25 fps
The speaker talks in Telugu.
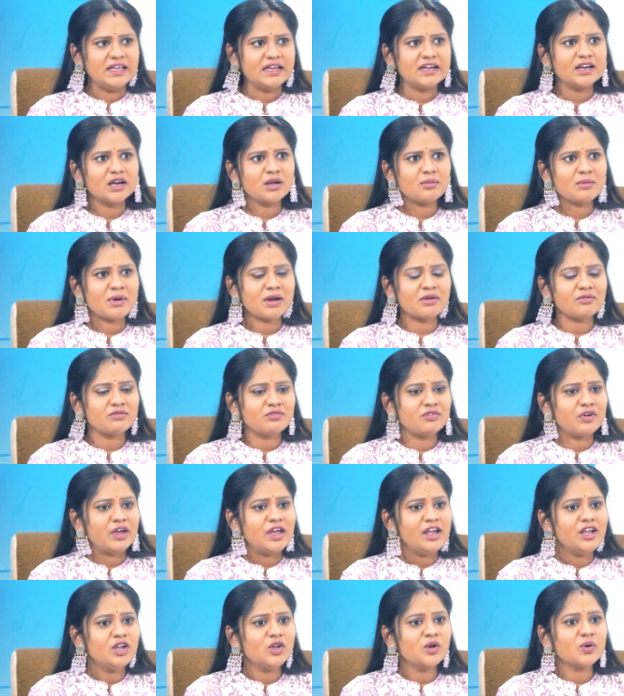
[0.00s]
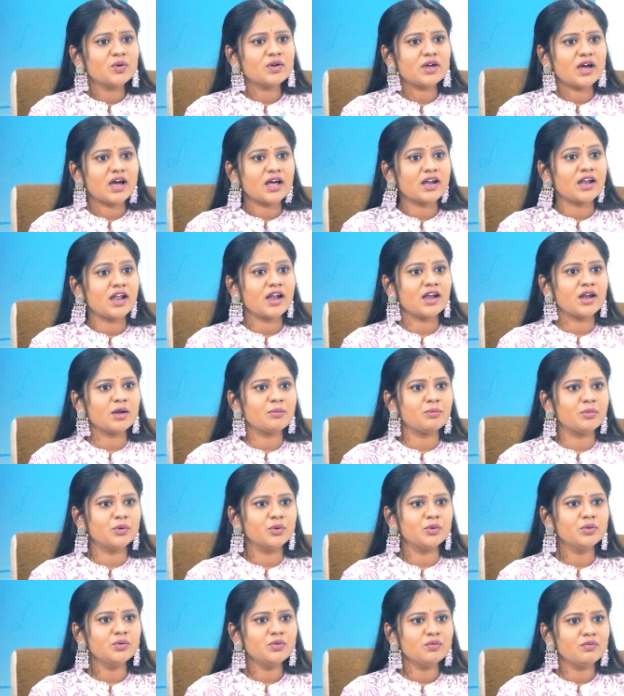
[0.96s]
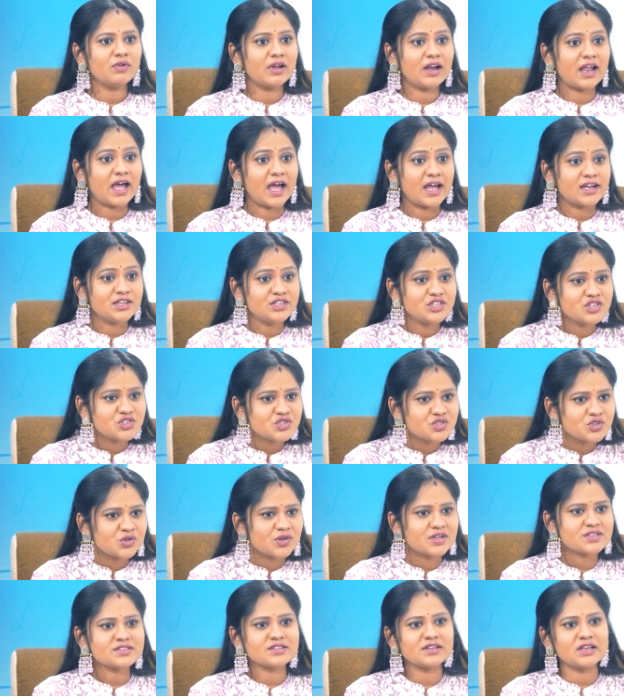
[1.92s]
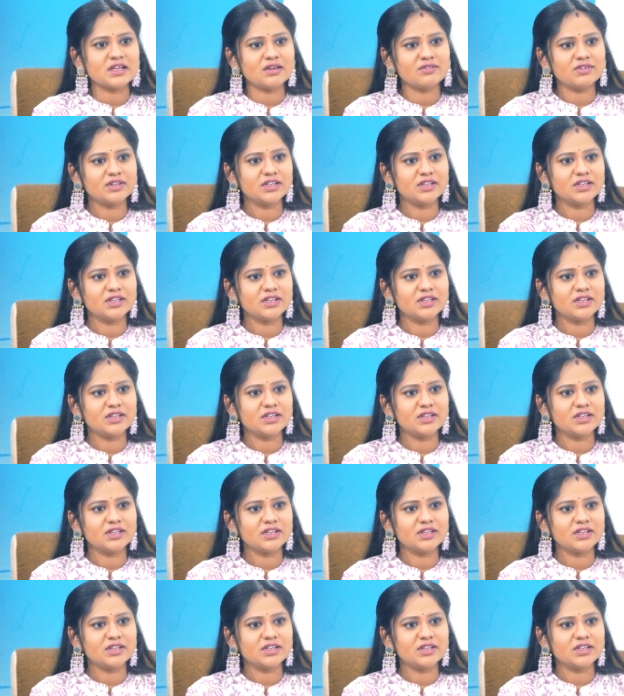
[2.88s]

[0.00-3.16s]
ఇక్కడ మనం ఫెయిల్యూర్ అని అన్నప్పుడు వాళ్ళ యాటిట్యూడ్ అసలు ఏ